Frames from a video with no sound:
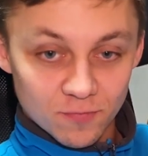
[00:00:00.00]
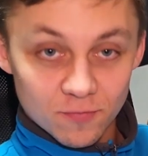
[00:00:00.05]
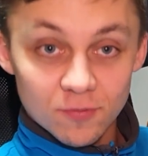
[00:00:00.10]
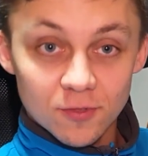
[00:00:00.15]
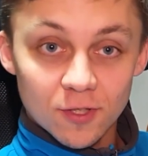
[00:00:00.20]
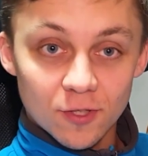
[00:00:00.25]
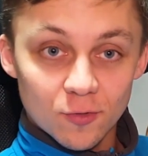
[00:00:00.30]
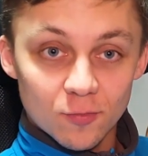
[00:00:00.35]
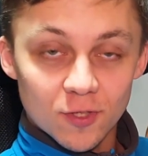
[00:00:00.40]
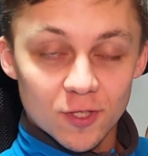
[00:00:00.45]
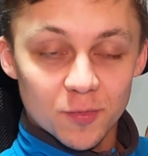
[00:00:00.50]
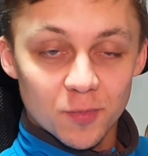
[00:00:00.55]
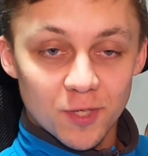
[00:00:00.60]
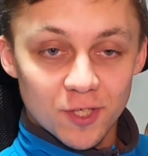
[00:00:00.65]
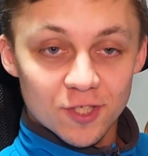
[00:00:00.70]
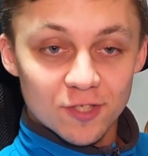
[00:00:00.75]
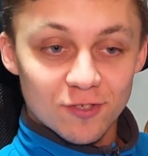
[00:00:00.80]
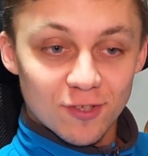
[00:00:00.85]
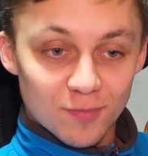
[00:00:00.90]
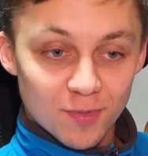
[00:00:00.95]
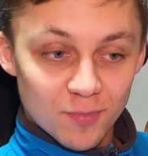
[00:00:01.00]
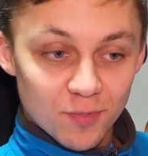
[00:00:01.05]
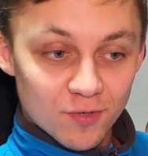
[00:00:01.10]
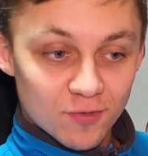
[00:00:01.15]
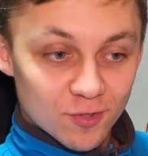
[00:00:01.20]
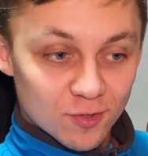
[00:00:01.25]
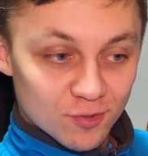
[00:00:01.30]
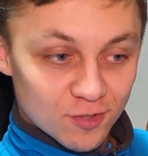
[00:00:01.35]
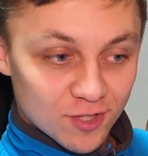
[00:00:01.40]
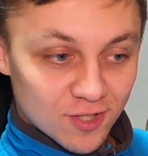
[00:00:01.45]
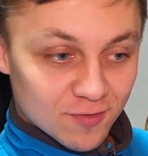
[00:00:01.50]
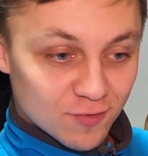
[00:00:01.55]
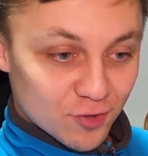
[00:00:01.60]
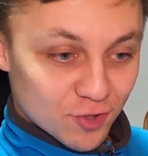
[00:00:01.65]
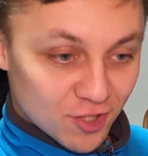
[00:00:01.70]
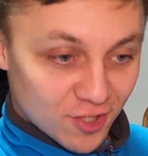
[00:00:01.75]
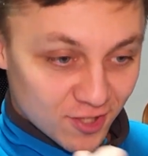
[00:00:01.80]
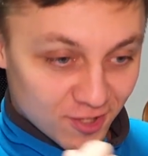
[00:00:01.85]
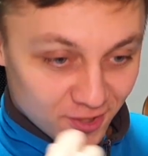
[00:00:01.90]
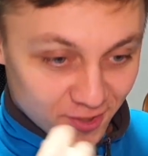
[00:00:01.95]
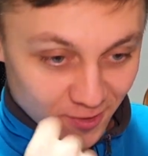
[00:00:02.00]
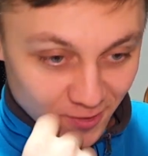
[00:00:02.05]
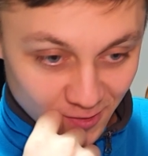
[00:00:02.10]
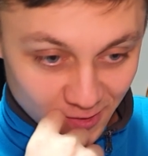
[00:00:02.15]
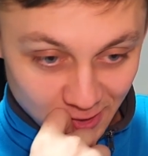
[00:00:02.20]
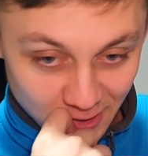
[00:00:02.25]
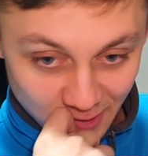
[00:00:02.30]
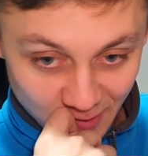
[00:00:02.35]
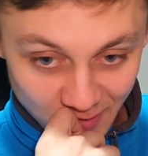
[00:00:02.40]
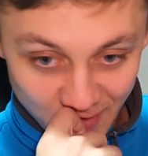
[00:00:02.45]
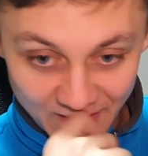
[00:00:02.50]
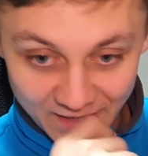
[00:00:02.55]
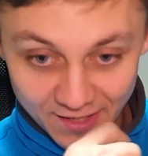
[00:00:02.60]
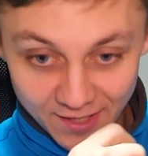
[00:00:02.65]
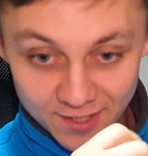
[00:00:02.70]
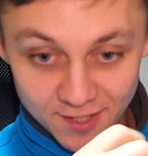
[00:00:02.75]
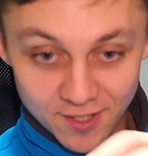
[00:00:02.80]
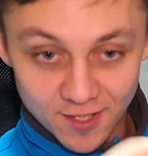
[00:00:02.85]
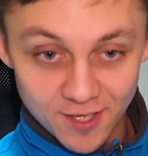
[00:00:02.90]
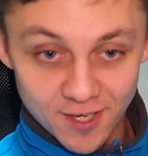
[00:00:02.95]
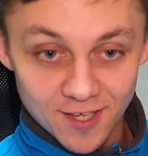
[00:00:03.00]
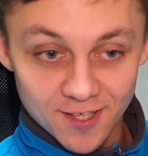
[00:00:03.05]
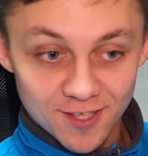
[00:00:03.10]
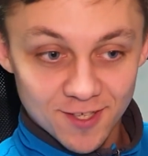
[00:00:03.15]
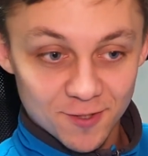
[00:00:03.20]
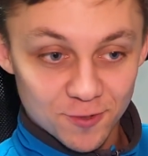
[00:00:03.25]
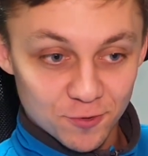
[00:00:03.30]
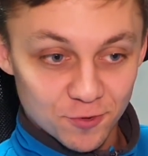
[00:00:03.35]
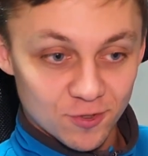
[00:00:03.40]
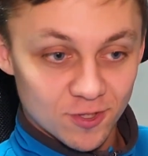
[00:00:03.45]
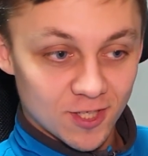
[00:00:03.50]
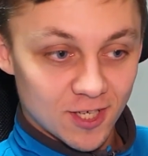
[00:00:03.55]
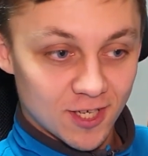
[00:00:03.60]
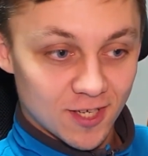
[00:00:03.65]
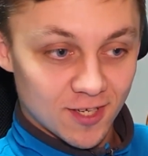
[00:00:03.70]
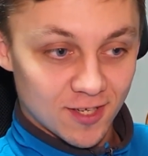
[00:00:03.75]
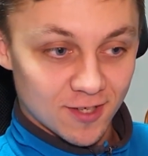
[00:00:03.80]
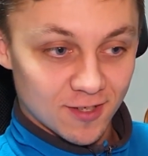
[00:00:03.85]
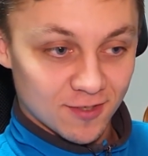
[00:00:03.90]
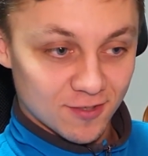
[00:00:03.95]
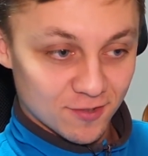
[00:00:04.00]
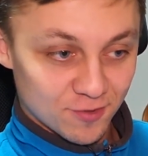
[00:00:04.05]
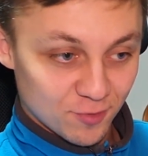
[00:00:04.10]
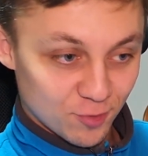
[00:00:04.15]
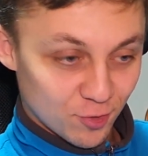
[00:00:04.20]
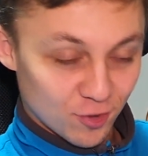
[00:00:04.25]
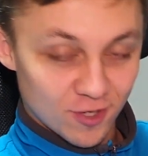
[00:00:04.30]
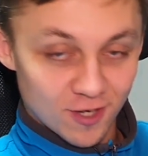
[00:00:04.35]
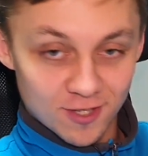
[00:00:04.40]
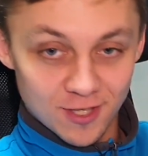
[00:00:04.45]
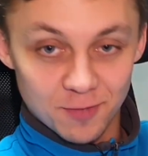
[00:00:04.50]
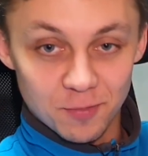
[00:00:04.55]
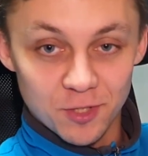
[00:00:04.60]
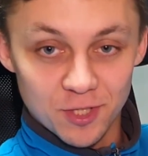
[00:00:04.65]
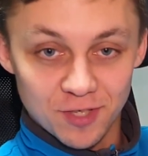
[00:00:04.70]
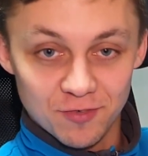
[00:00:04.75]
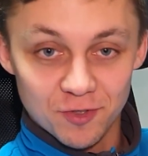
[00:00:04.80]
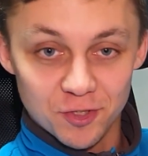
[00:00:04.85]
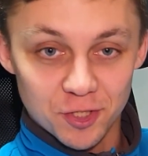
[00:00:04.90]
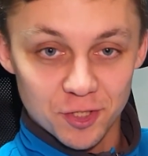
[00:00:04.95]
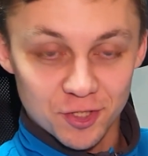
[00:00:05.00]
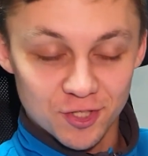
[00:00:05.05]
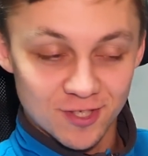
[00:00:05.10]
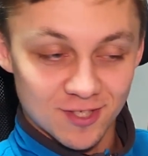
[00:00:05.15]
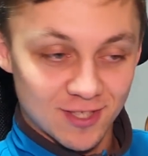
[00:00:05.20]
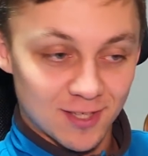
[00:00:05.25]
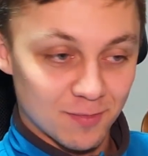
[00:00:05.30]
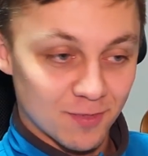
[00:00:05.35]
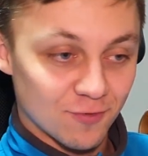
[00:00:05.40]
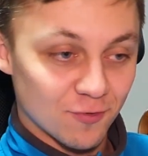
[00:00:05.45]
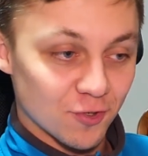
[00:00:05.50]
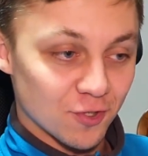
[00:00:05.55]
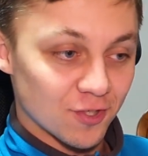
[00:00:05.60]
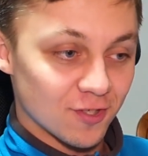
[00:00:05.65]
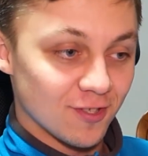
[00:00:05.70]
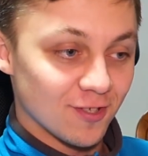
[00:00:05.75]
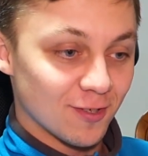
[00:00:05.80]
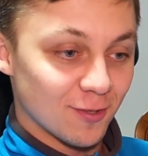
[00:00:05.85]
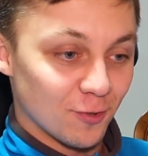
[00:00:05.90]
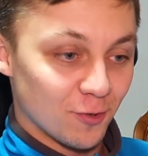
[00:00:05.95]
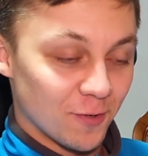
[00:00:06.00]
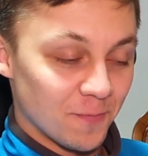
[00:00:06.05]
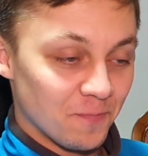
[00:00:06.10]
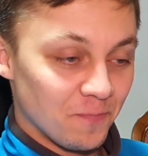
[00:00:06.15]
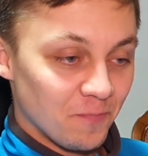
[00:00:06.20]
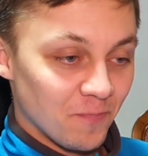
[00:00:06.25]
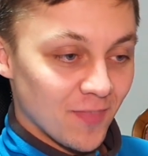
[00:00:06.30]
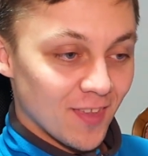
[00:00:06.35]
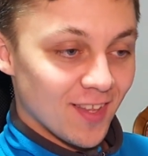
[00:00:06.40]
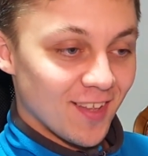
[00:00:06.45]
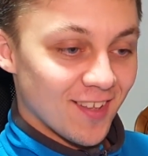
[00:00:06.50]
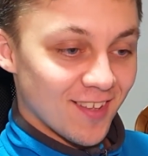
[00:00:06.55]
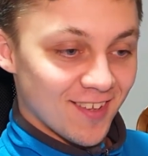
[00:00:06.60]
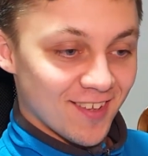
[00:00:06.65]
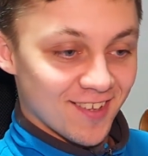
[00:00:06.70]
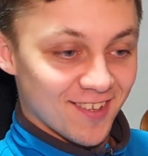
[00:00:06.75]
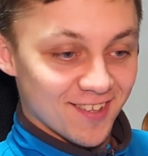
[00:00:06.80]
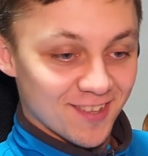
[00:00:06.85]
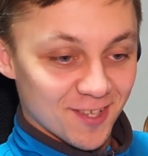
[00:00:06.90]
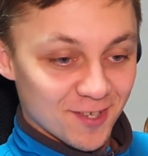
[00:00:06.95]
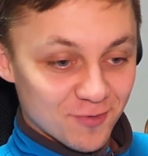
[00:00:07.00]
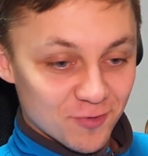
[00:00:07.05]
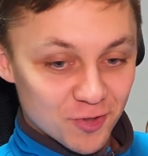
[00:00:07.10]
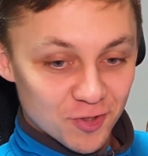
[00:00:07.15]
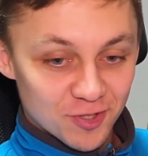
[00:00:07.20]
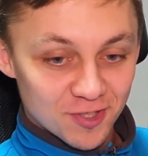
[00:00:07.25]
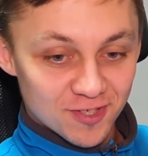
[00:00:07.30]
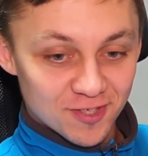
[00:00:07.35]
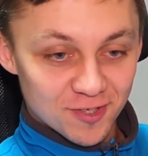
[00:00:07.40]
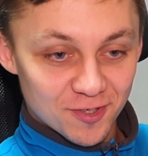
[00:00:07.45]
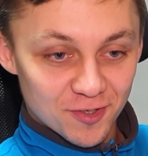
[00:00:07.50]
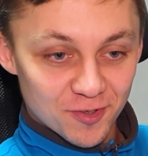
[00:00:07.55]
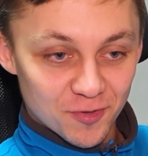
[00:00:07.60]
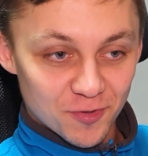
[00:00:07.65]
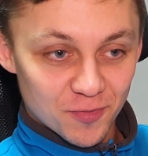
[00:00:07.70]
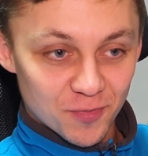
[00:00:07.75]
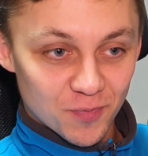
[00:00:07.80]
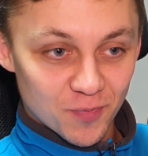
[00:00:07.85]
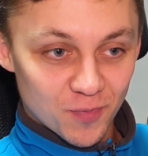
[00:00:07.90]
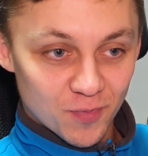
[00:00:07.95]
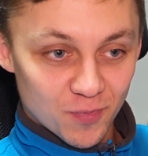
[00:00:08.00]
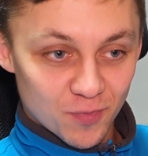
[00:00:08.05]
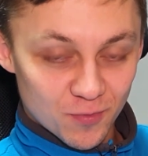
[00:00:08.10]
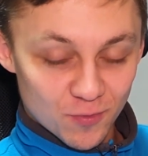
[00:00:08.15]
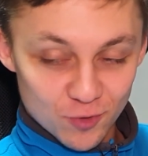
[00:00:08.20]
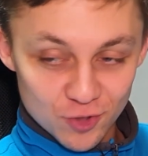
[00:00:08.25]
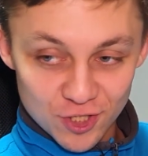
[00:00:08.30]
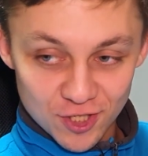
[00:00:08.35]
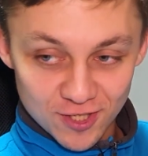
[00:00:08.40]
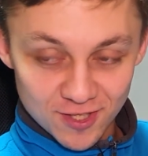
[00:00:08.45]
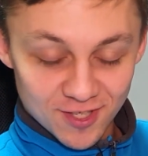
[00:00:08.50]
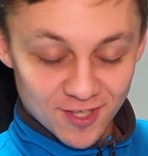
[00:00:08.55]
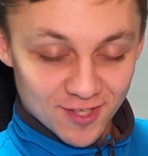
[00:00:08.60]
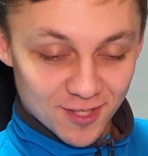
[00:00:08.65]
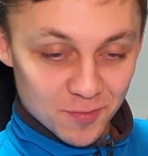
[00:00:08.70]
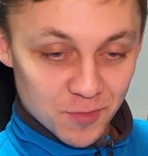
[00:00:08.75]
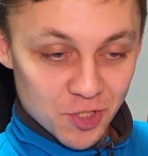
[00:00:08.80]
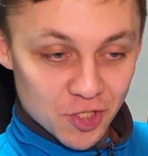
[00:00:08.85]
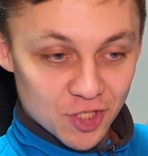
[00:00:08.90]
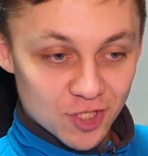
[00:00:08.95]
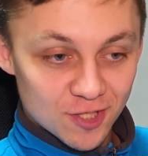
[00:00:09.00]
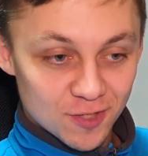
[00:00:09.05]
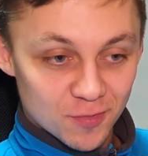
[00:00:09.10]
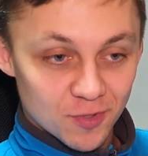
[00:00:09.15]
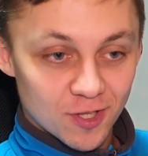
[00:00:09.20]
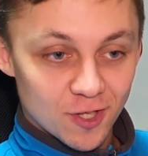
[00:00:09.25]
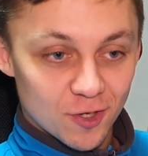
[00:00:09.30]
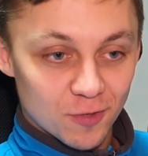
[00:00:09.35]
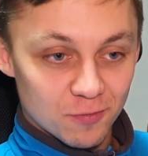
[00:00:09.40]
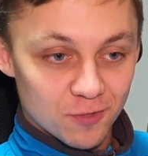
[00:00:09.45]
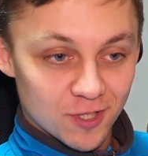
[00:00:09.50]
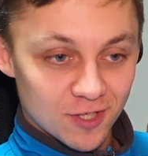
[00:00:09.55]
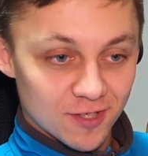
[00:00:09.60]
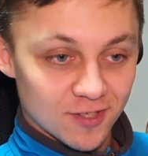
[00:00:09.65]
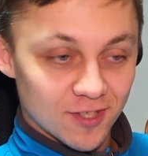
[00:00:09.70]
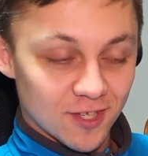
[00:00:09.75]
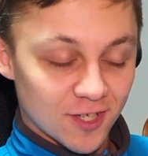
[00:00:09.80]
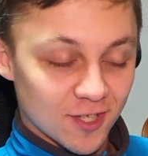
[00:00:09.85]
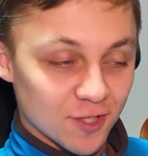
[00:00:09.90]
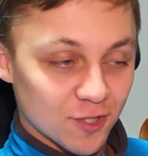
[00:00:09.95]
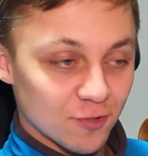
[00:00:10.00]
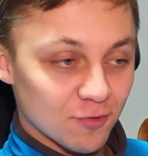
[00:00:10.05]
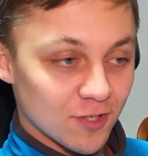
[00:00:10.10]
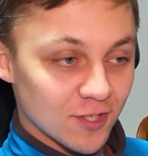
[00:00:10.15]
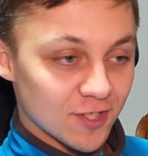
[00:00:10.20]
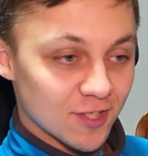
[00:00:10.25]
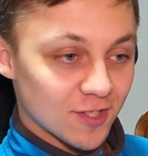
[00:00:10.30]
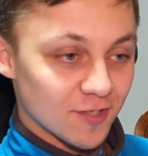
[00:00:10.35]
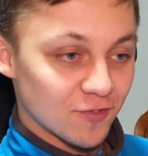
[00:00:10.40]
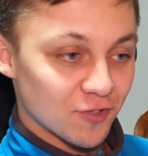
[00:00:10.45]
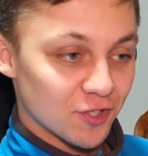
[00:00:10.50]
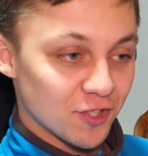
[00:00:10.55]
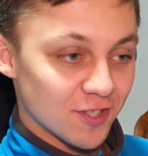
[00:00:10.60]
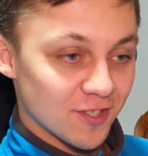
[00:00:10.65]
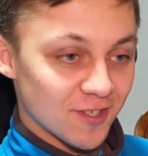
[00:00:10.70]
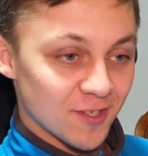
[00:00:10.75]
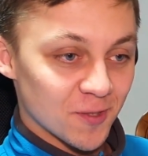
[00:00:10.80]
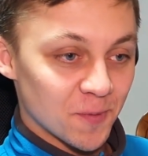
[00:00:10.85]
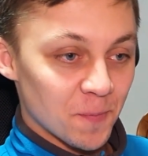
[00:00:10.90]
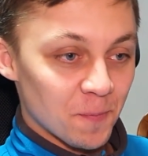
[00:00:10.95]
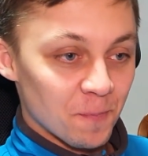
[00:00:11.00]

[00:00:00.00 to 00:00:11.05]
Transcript: Ты у меня спрашивал по поводу девушки, как они реагируют на то, когда меня видят через лобовое стекло. Э, так вот, э, уже на этой машине была у меня такая ситуация в жизни.